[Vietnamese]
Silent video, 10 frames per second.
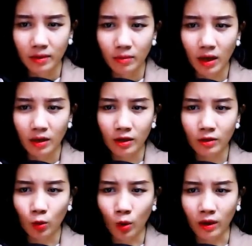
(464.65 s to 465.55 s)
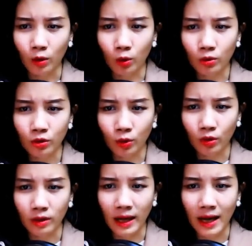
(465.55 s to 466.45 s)
Bà lên hoảng hốt
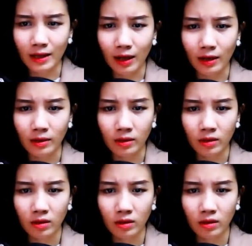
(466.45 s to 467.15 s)
rồi hét lên.